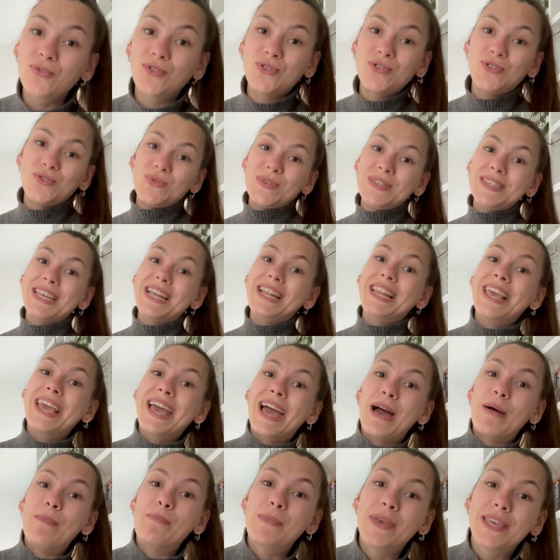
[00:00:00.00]
Je suis allée
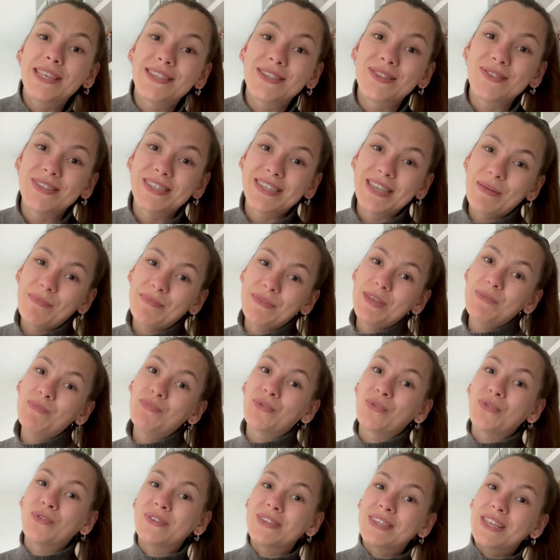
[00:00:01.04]
à Metz samedi
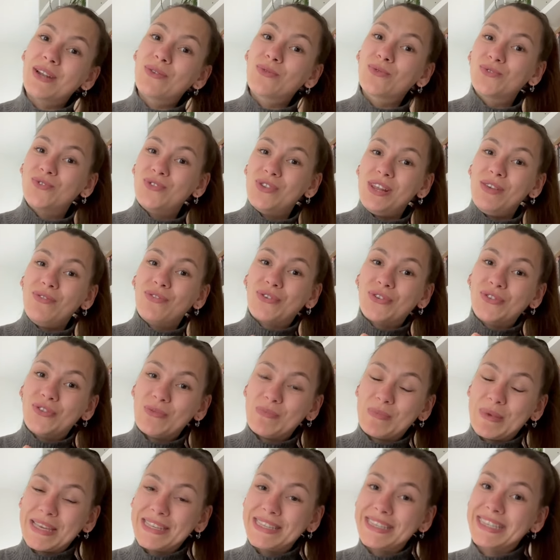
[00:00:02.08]
pour le Salon du Livre de
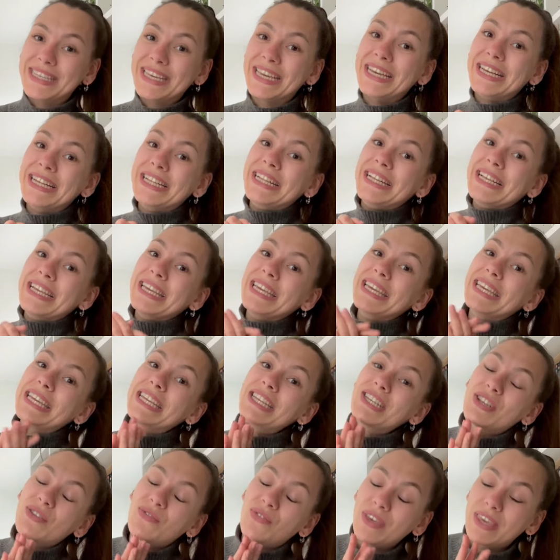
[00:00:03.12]
Metz
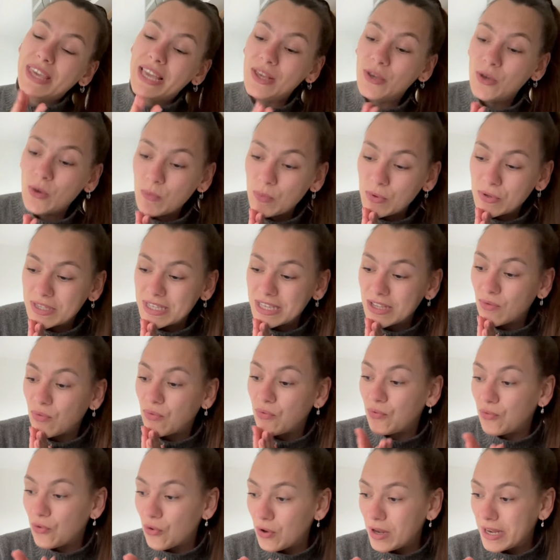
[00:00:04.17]
et j'ai fait quelques petites
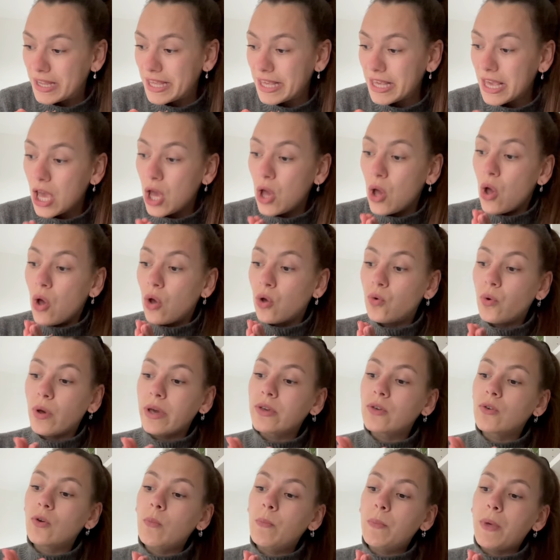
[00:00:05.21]
folies.
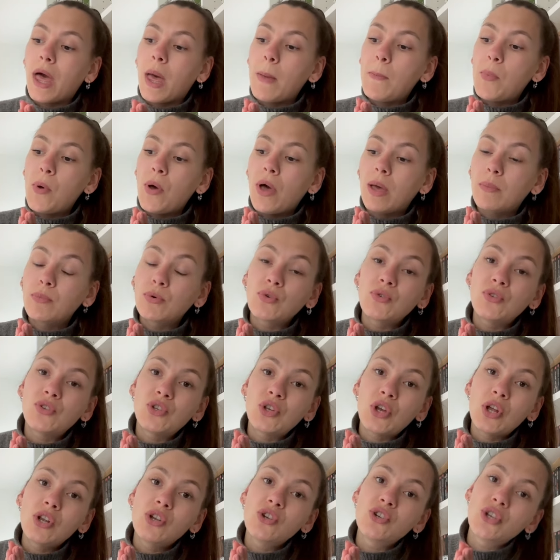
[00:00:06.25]
Quoique par rapport à
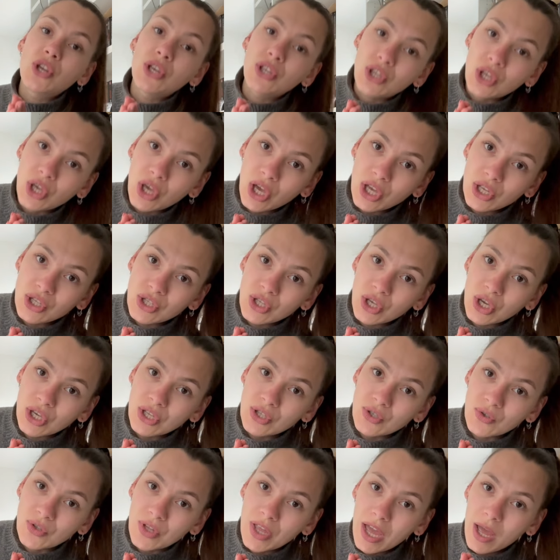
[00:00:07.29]
Bruxelles, j'ai été assez
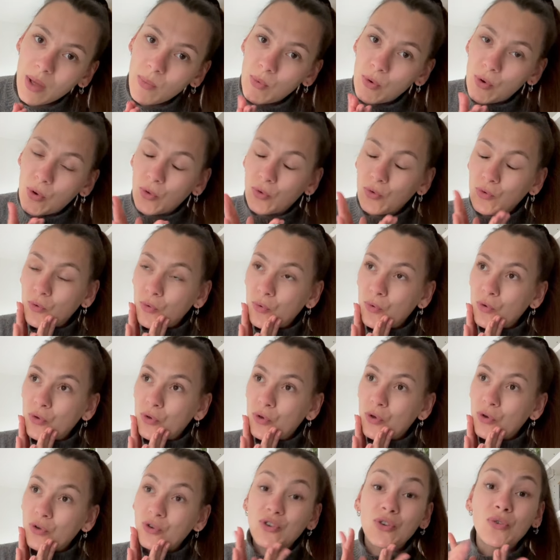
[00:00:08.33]
raisonnable,
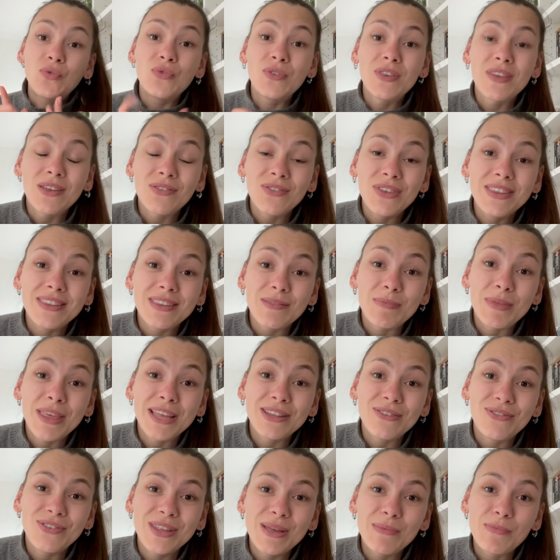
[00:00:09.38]
donc euh, je vous invite
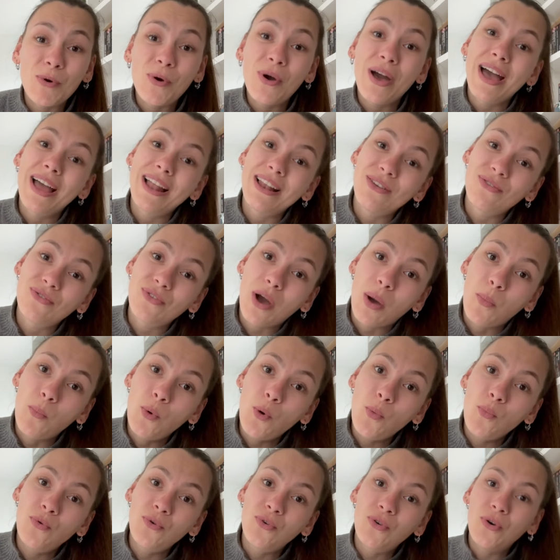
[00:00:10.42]
bien évidemment à aller voir
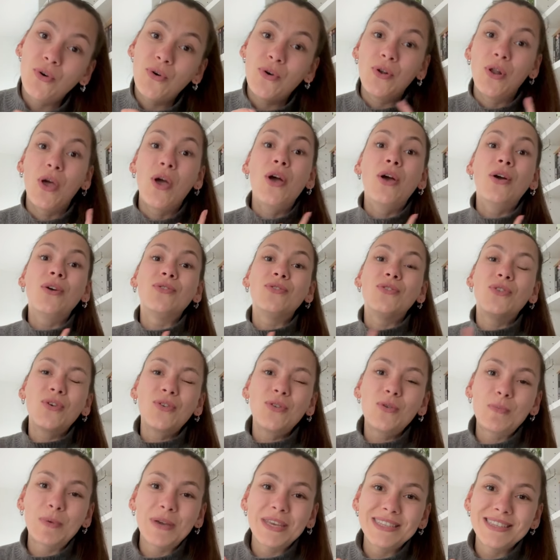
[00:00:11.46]
mon book haul dans
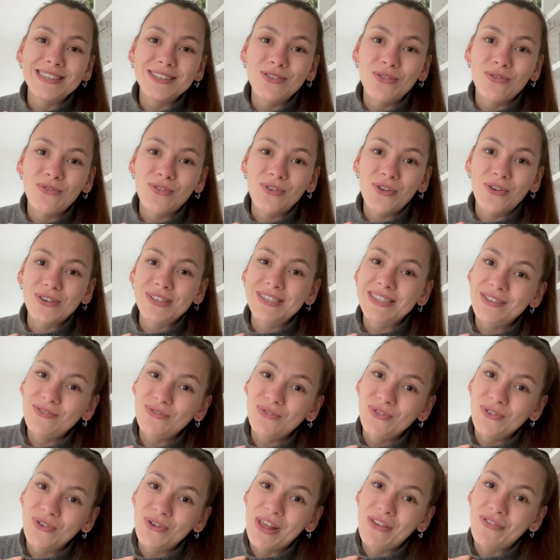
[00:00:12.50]
le précédent vlog si
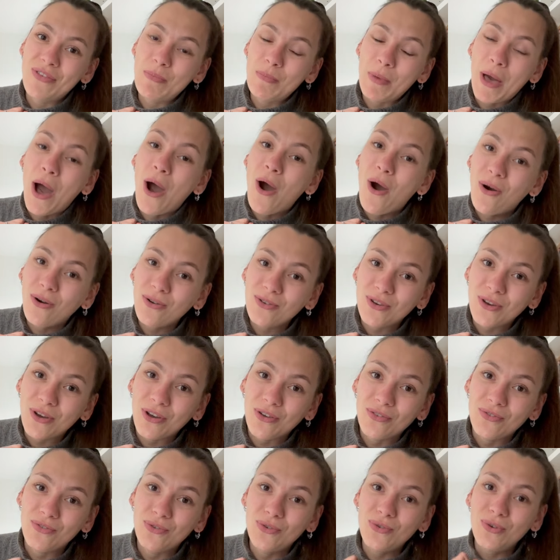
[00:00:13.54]
vous ne l'avez pas
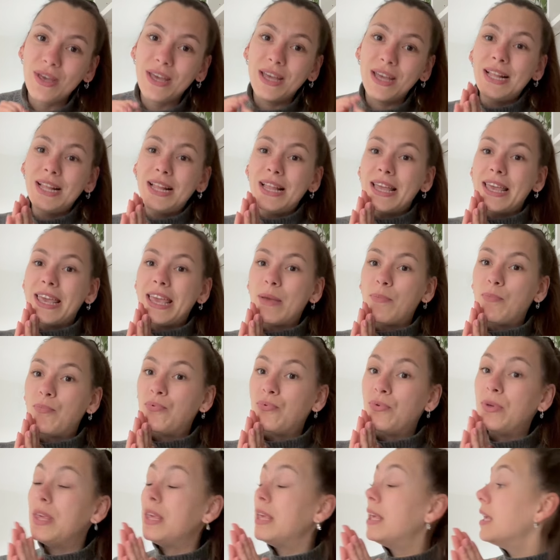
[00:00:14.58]
encore vu. Et
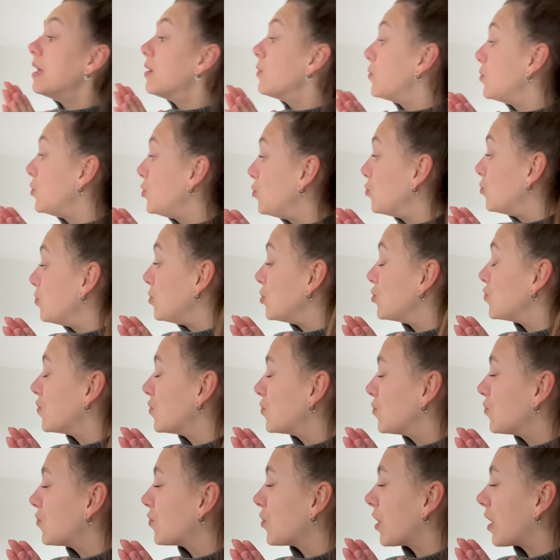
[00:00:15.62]
puis, oui Yumi, je vais
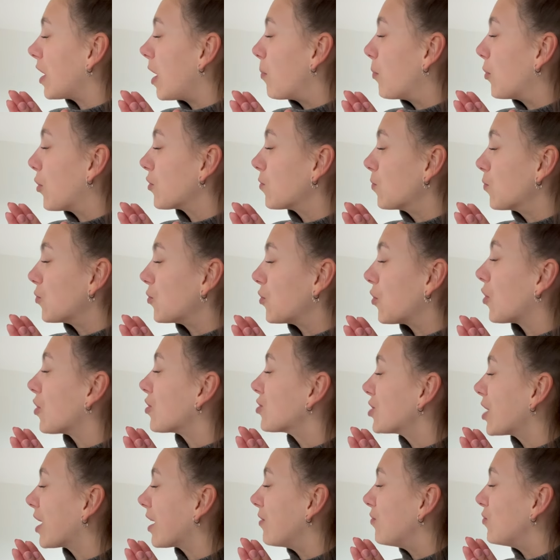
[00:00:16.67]
t'ouvrir la porte mon cœur,
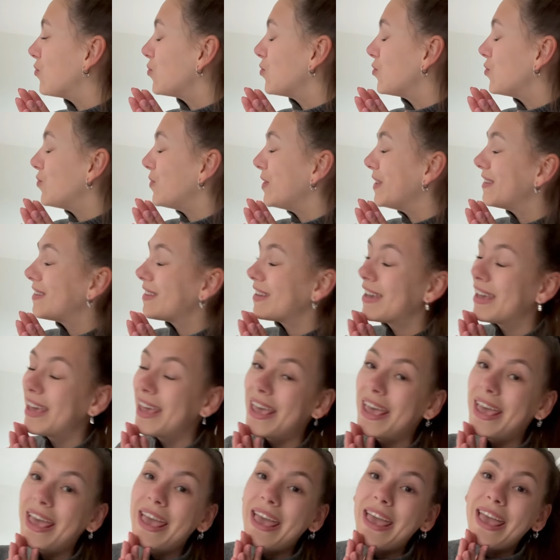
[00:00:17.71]
j'arrive tout de suite.
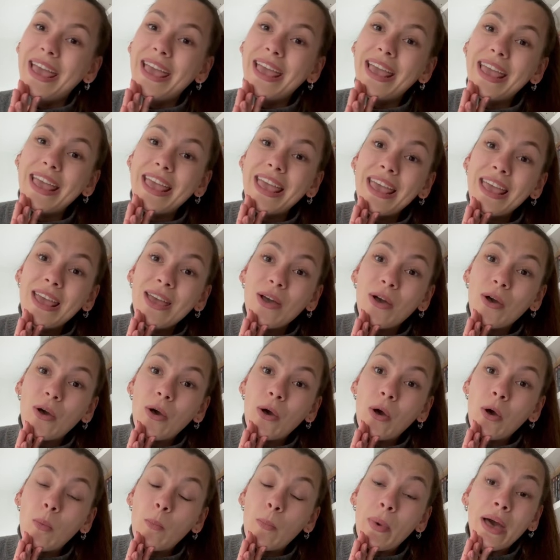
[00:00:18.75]
Et
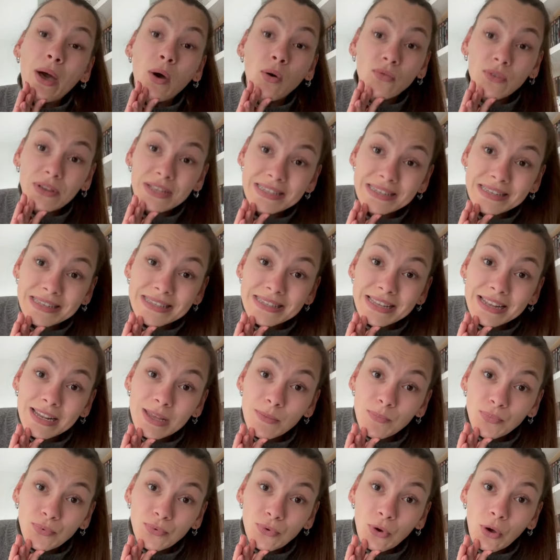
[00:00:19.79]
euh, bah, on va s'installer
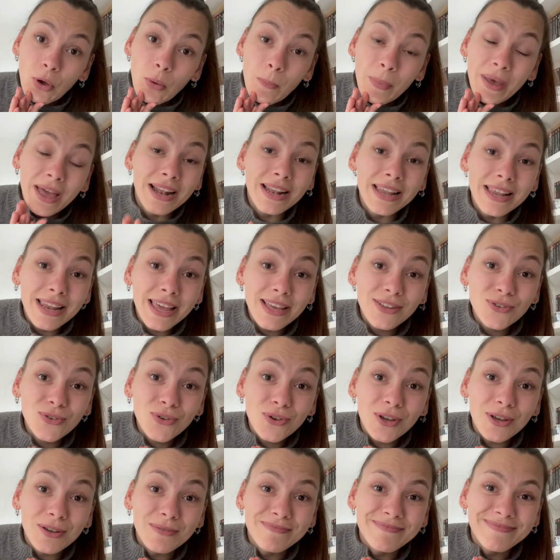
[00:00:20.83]
pour euh, parler
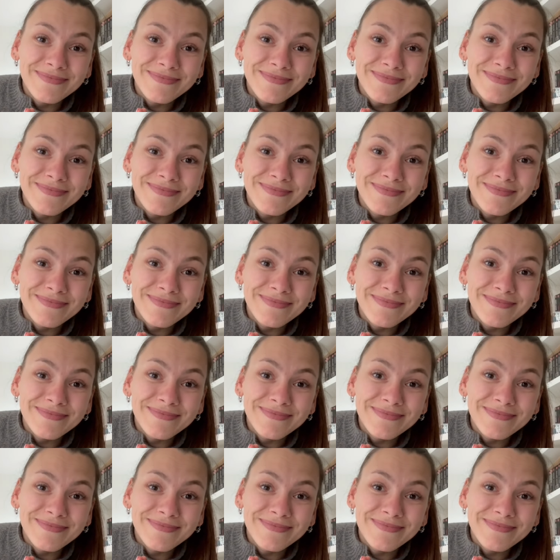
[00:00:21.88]
lecture.